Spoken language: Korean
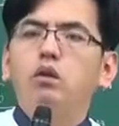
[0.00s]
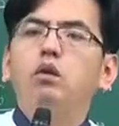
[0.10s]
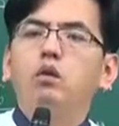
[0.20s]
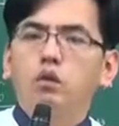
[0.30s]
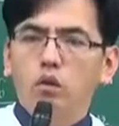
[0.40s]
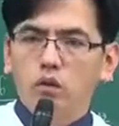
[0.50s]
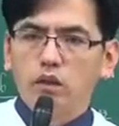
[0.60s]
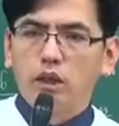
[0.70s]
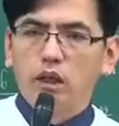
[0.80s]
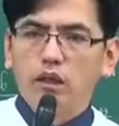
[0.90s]
용도
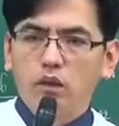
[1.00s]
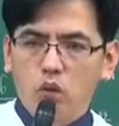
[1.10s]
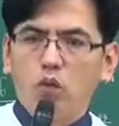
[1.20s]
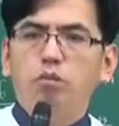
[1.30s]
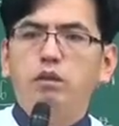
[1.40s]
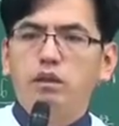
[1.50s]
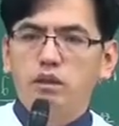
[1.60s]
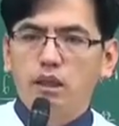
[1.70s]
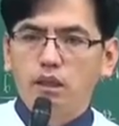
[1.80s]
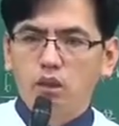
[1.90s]
제한, 높이
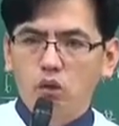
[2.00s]
제한,